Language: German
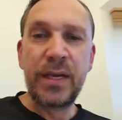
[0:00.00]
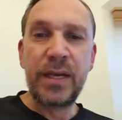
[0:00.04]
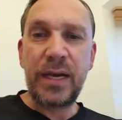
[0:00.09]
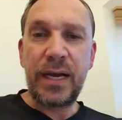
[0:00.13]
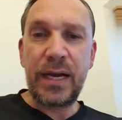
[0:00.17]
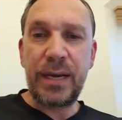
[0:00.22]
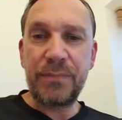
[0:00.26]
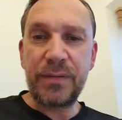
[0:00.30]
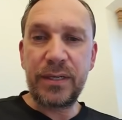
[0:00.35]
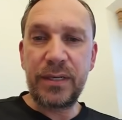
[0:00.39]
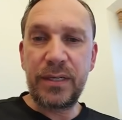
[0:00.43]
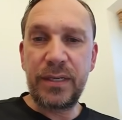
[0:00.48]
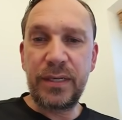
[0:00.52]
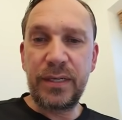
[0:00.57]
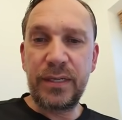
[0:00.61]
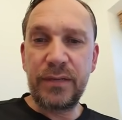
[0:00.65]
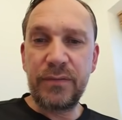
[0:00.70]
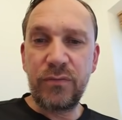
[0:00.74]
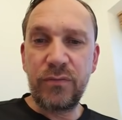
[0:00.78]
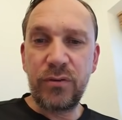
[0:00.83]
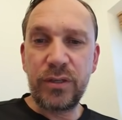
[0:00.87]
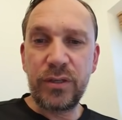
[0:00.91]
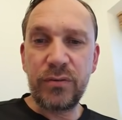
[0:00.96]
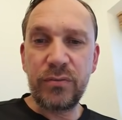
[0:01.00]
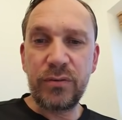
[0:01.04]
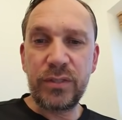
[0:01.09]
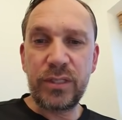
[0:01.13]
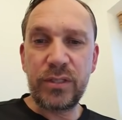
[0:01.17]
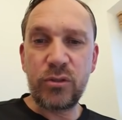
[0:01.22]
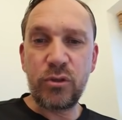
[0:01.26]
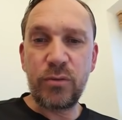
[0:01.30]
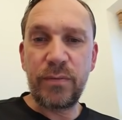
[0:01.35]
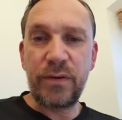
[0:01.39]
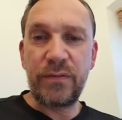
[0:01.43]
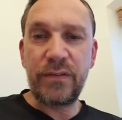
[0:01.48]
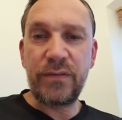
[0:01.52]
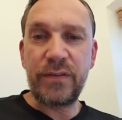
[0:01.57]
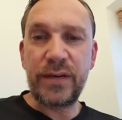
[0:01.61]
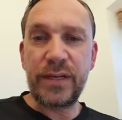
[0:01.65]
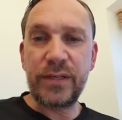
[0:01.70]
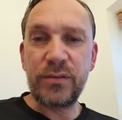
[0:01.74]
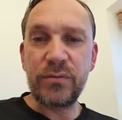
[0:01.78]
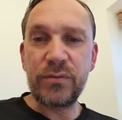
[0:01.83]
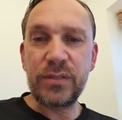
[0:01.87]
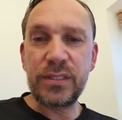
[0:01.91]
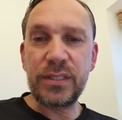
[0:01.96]
abgelehnt worden und das
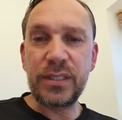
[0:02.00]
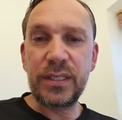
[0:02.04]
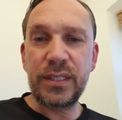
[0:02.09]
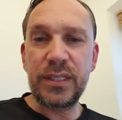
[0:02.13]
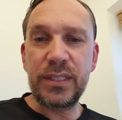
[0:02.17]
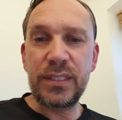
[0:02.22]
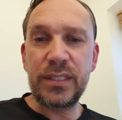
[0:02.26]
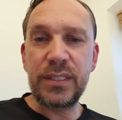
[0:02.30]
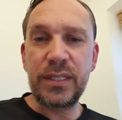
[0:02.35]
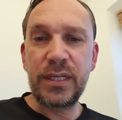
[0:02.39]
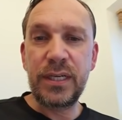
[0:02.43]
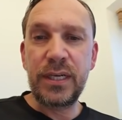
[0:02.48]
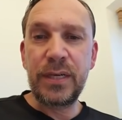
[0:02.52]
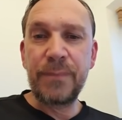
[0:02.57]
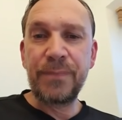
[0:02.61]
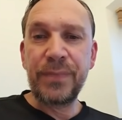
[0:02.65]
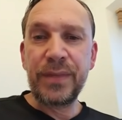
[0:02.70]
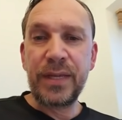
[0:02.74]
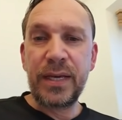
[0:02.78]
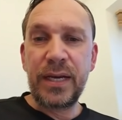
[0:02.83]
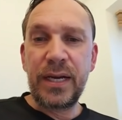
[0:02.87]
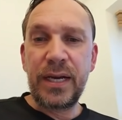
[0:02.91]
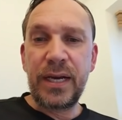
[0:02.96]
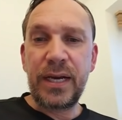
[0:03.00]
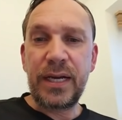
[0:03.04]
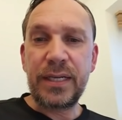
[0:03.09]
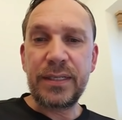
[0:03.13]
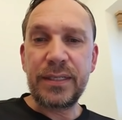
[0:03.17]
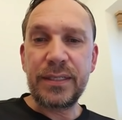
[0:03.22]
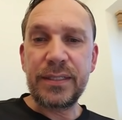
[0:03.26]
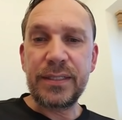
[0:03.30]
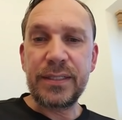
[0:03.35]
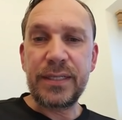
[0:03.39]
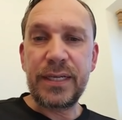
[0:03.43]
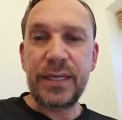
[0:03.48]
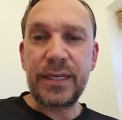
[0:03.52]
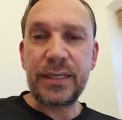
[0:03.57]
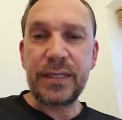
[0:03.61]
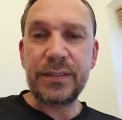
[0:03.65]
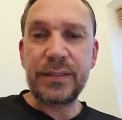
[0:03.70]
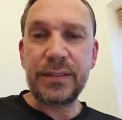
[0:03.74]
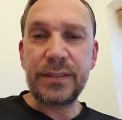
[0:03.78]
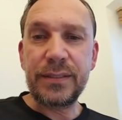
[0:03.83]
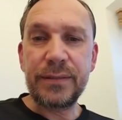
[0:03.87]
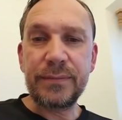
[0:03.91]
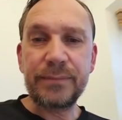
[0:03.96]
Oberverwaltungsgericht hat
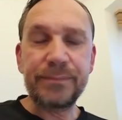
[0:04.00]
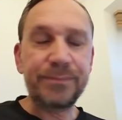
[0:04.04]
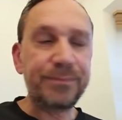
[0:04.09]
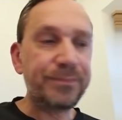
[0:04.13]
gesagt,